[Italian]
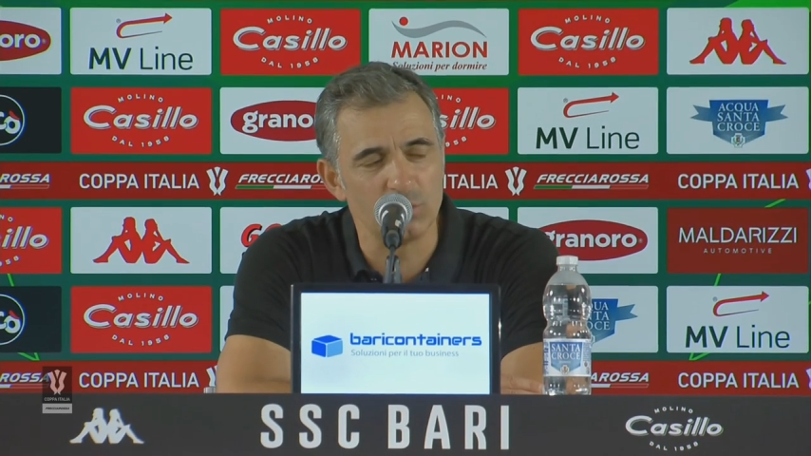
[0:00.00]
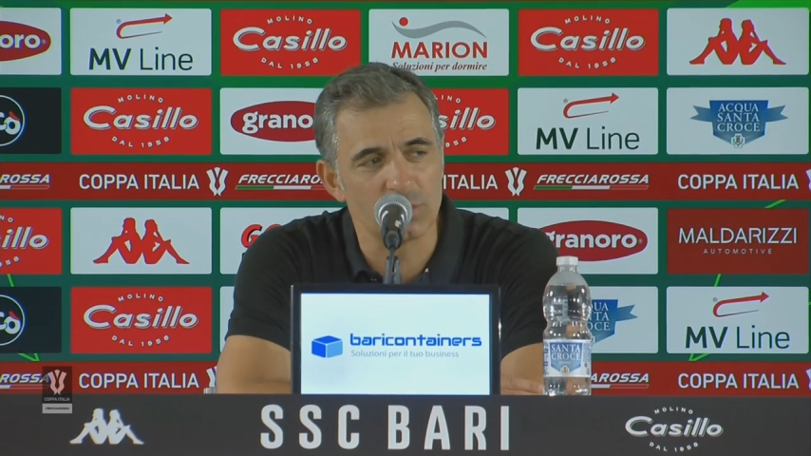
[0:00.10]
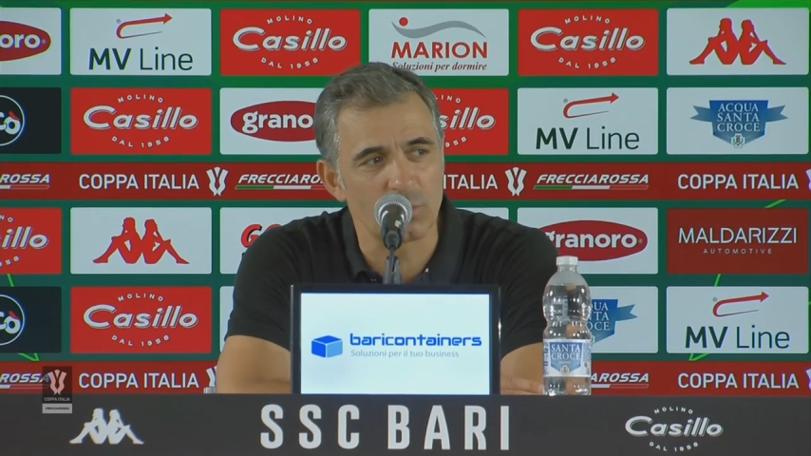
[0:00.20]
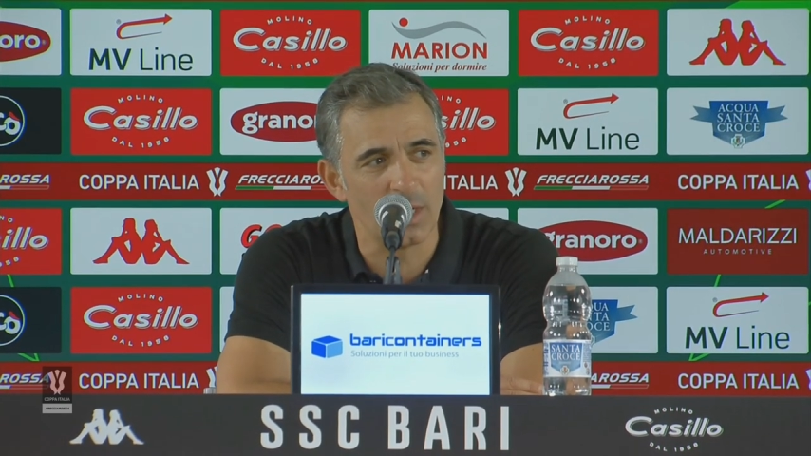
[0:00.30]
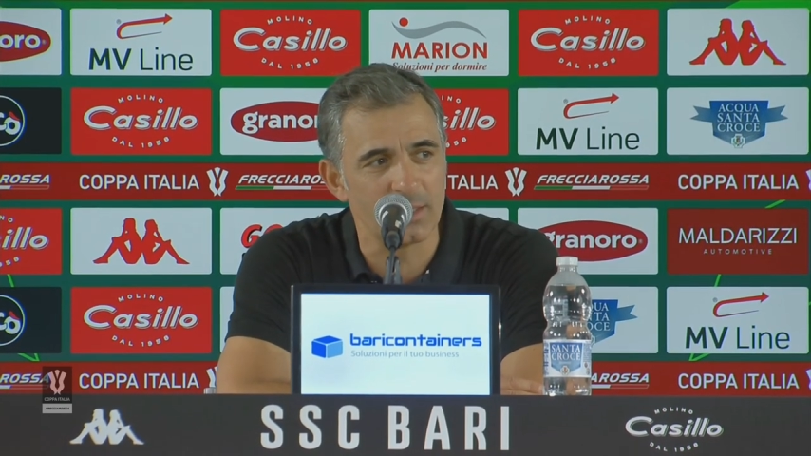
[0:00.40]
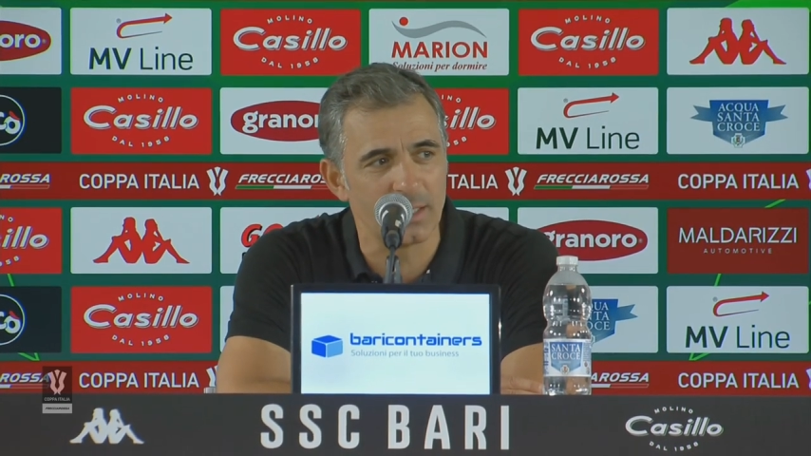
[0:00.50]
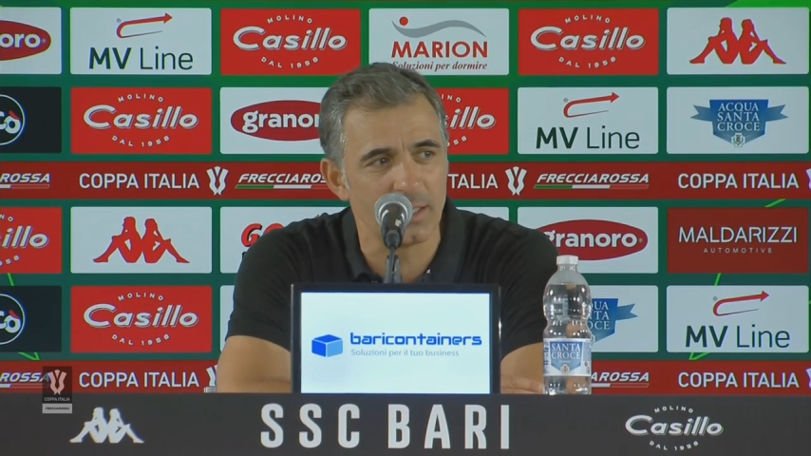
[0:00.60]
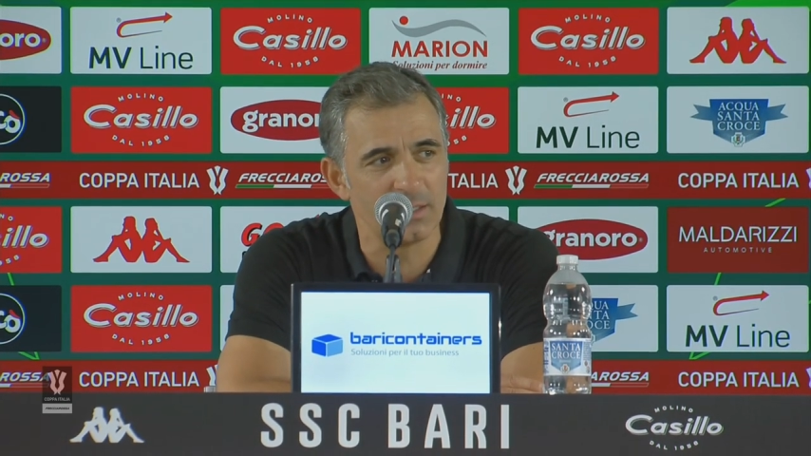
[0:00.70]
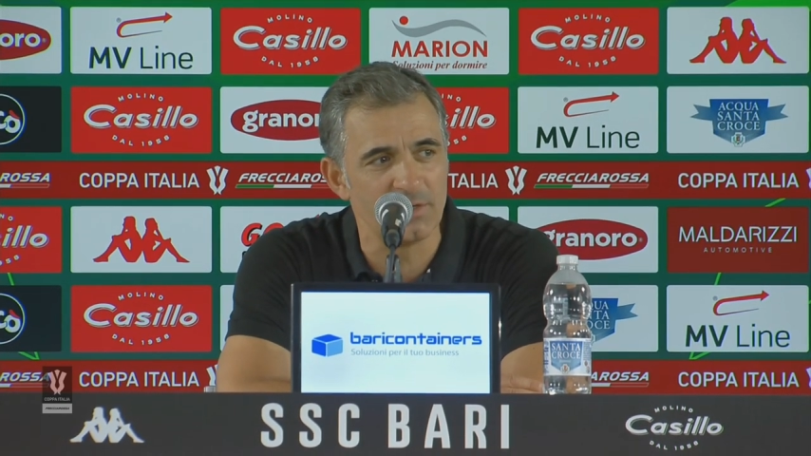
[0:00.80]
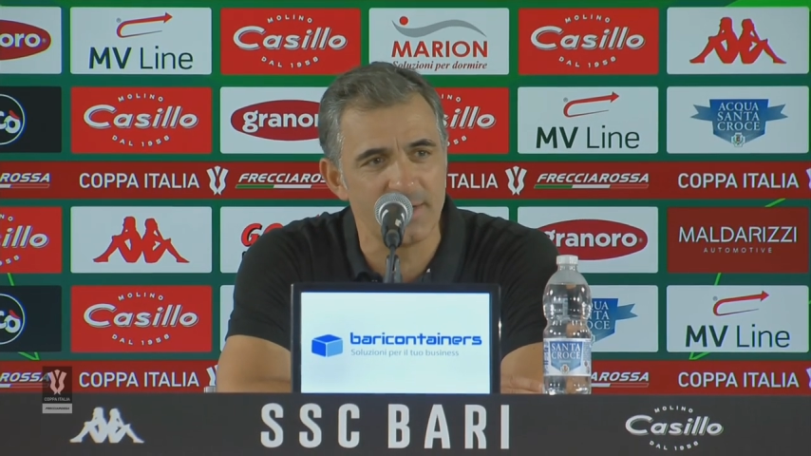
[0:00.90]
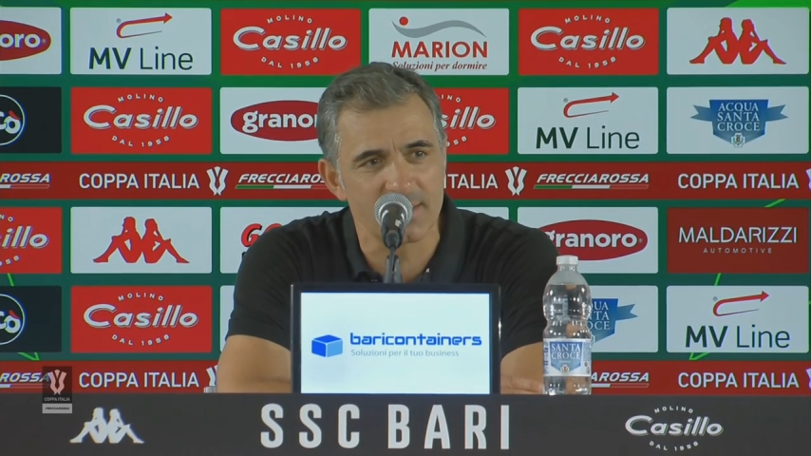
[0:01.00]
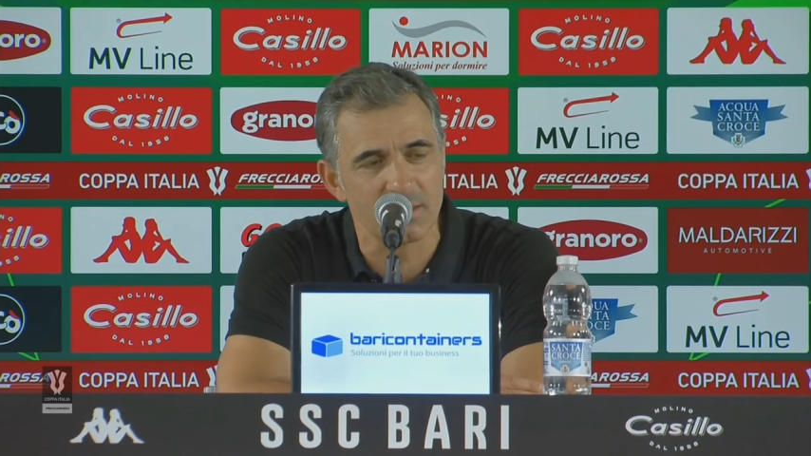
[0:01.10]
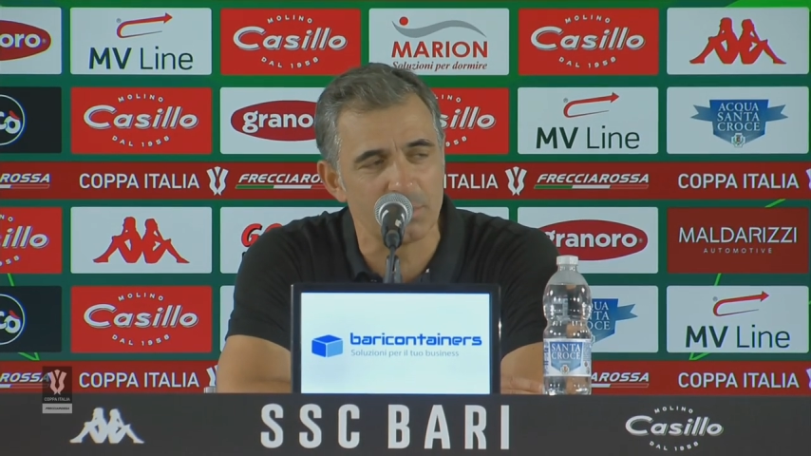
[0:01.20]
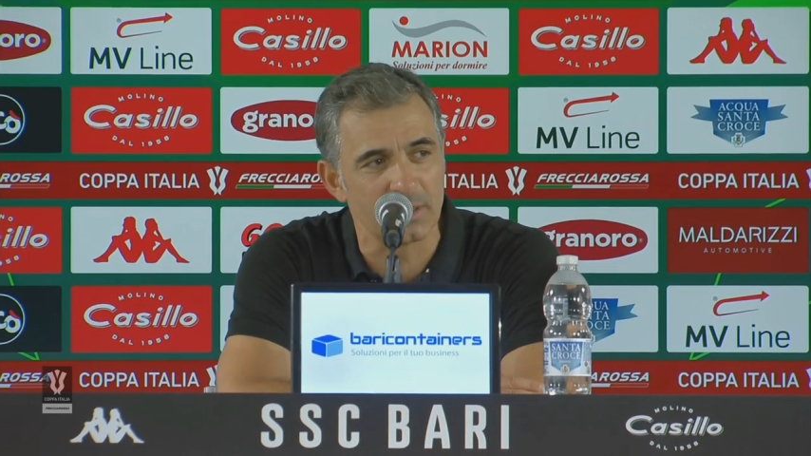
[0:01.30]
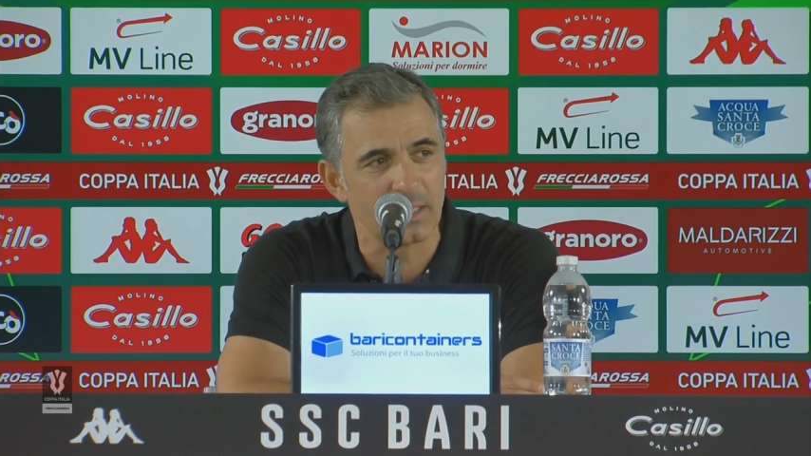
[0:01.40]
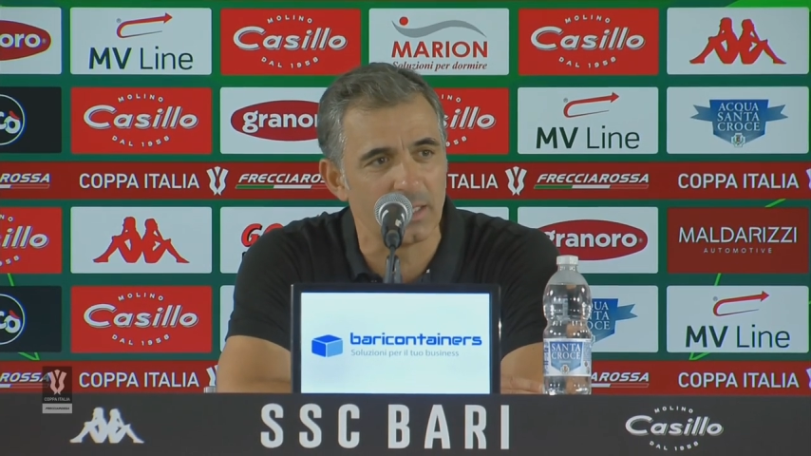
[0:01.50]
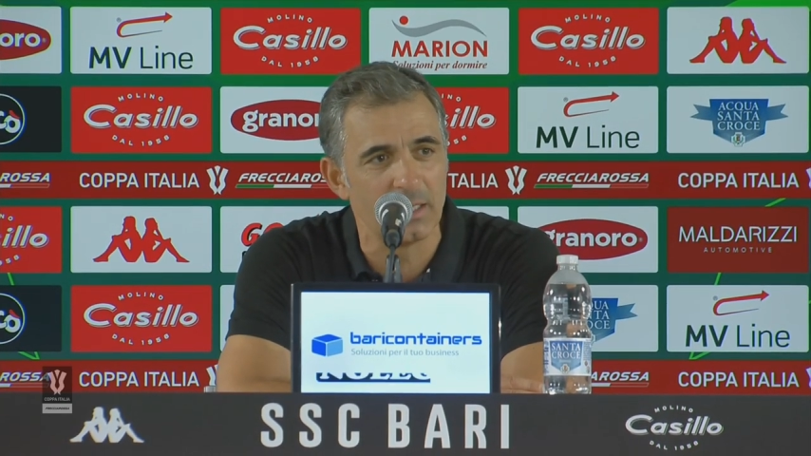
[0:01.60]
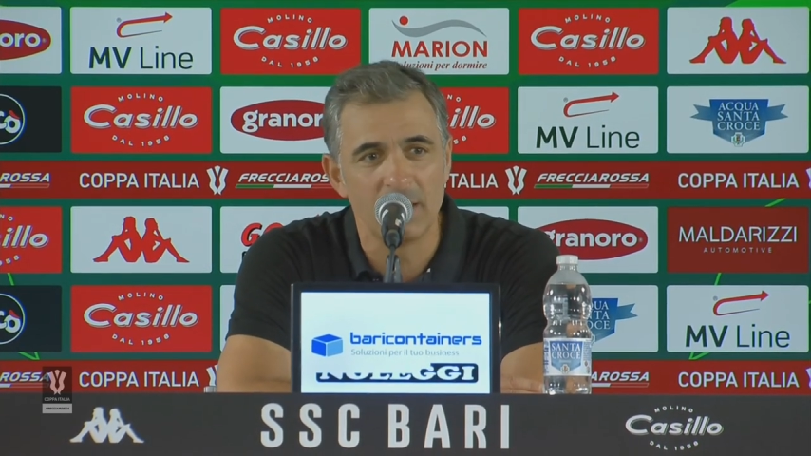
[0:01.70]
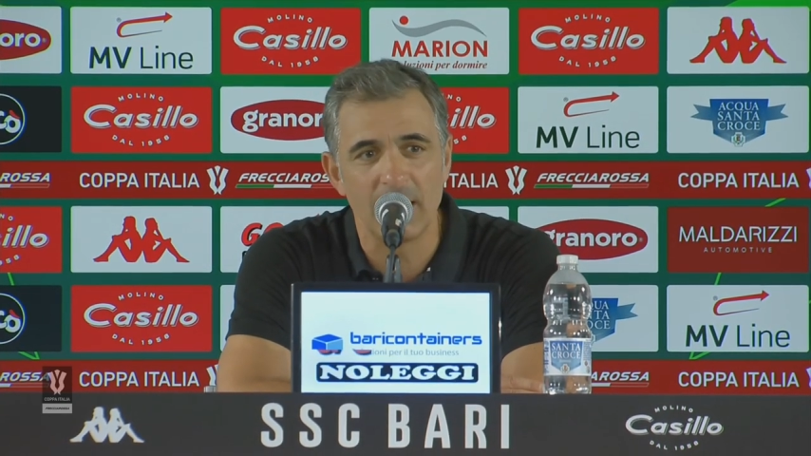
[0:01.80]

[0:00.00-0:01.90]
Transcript: due squadre diverse perché